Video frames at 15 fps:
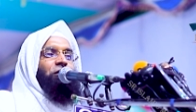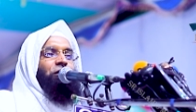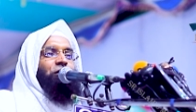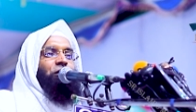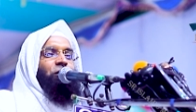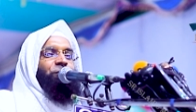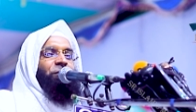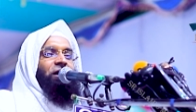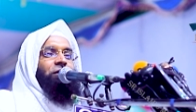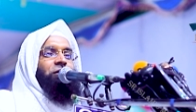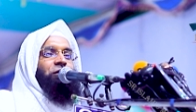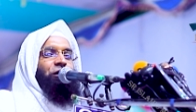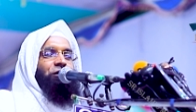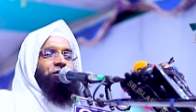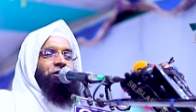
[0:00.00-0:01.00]
জুকরুপের
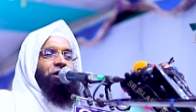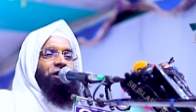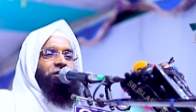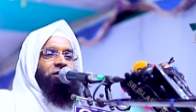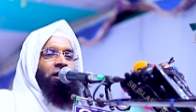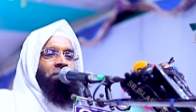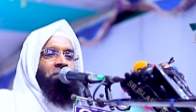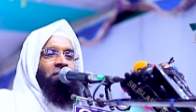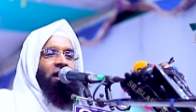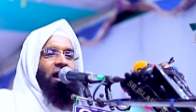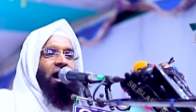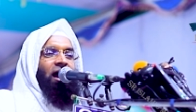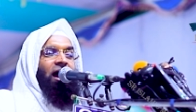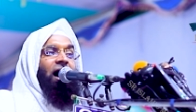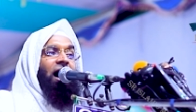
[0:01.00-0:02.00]
ছত্রিশ নম্বর
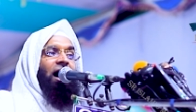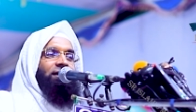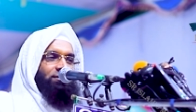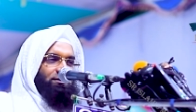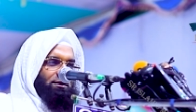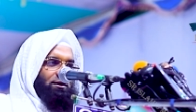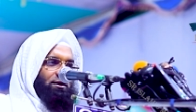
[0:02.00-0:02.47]
আয়াত